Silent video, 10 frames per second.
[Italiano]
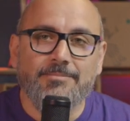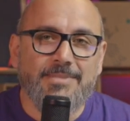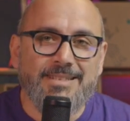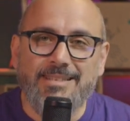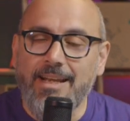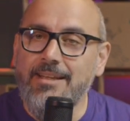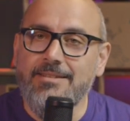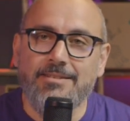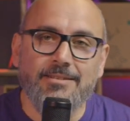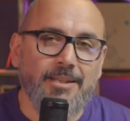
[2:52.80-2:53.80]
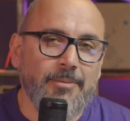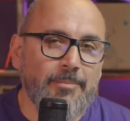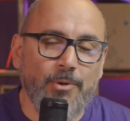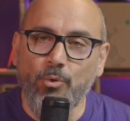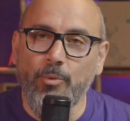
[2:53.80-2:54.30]
stress e
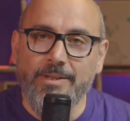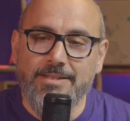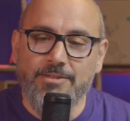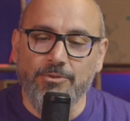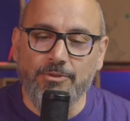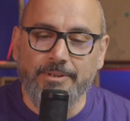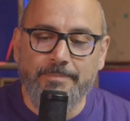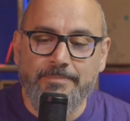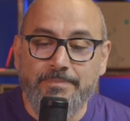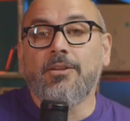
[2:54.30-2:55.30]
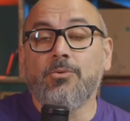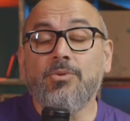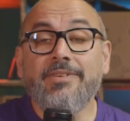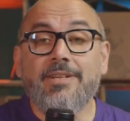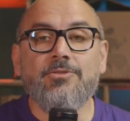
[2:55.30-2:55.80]
preoccupazioni.
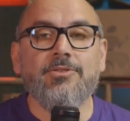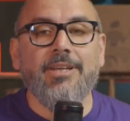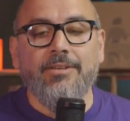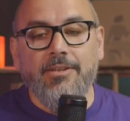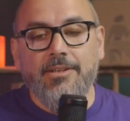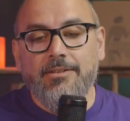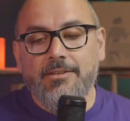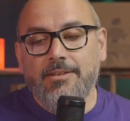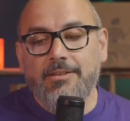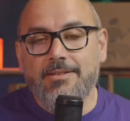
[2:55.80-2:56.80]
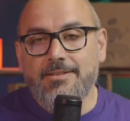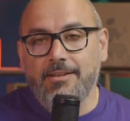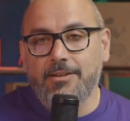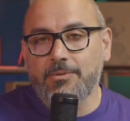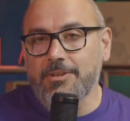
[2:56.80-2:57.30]
L'universo di Evelyn
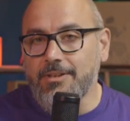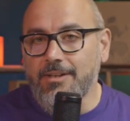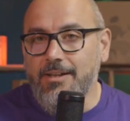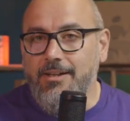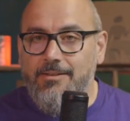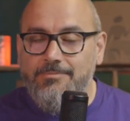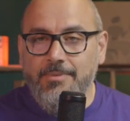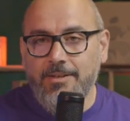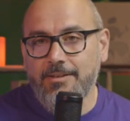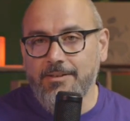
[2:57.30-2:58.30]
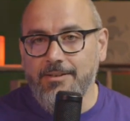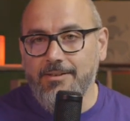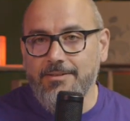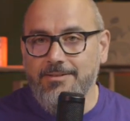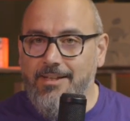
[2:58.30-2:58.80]
inizia quindi a uh,
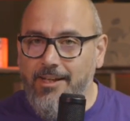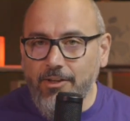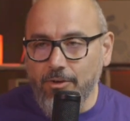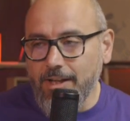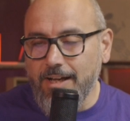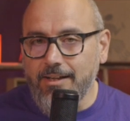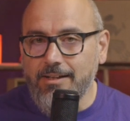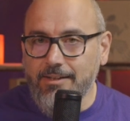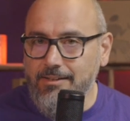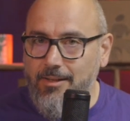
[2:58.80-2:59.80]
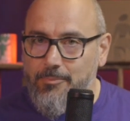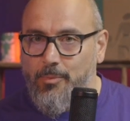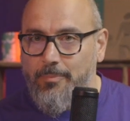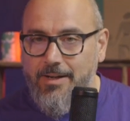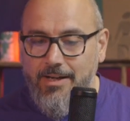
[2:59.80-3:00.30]
scricchiolare da
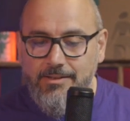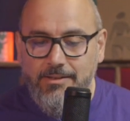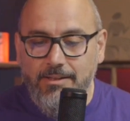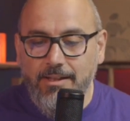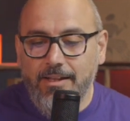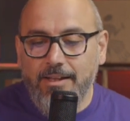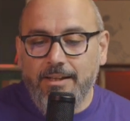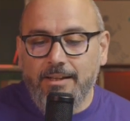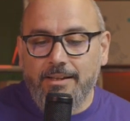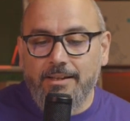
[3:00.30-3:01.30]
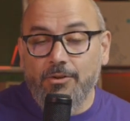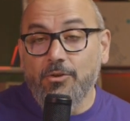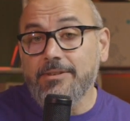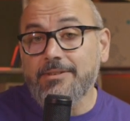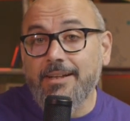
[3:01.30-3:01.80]
più parti eh,
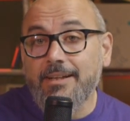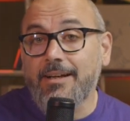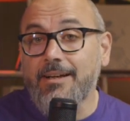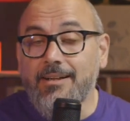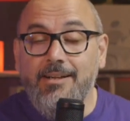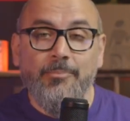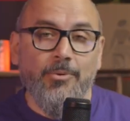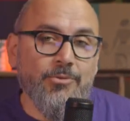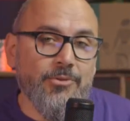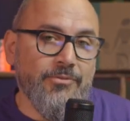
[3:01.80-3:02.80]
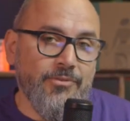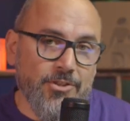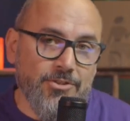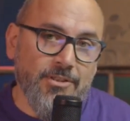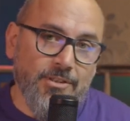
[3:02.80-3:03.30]
oltre al rapporto
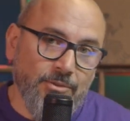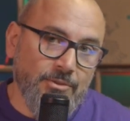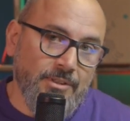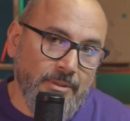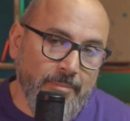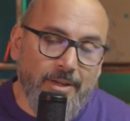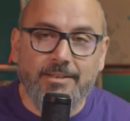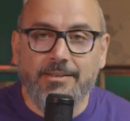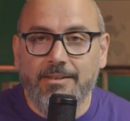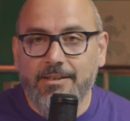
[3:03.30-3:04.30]
difficile con il padre